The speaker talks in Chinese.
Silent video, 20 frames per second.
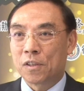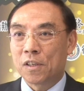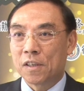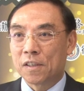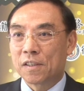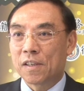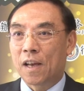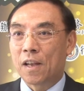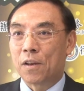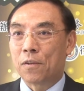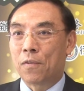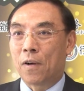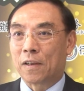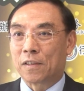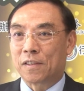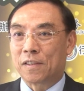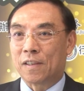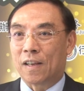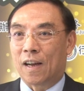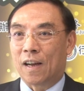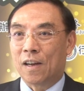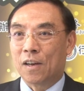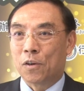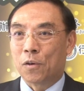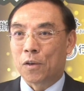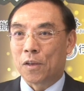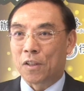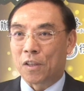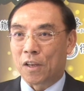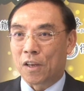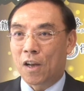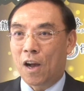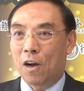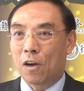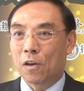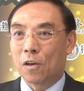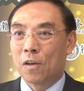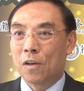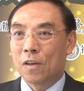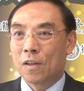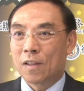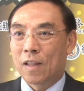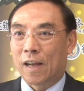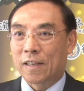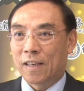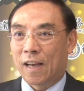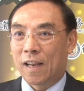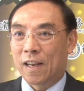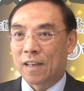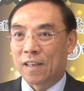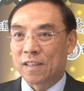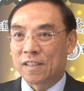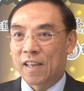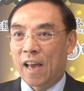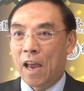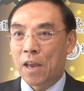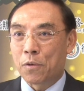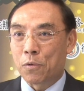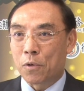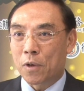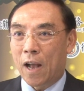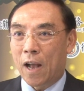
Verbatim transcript: 竞赛的方式啊，会提高大家的参与